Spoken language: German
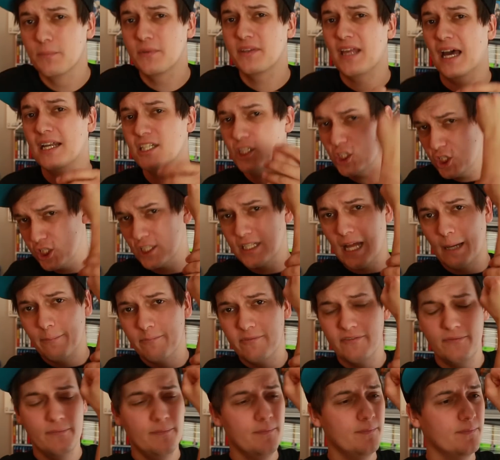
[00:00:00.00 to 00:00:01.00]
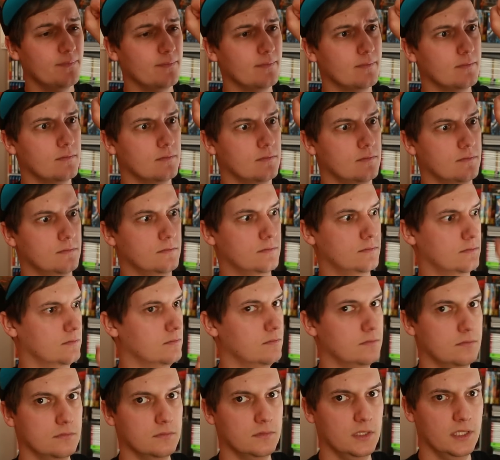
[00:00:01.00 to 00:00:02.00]
dem Sand stampfen,
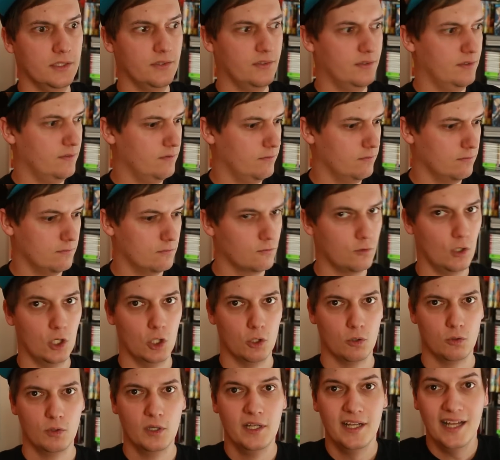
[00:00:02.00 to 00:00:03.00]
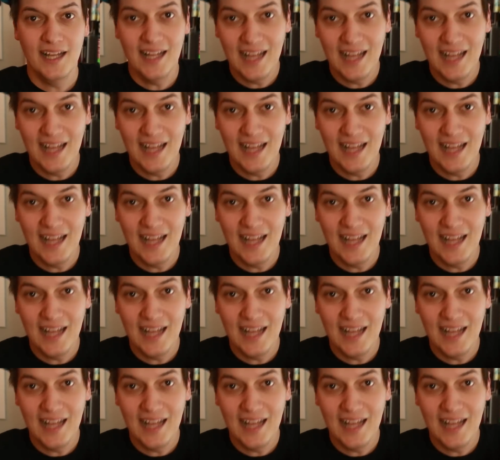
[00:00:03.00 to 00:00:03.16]
Wow.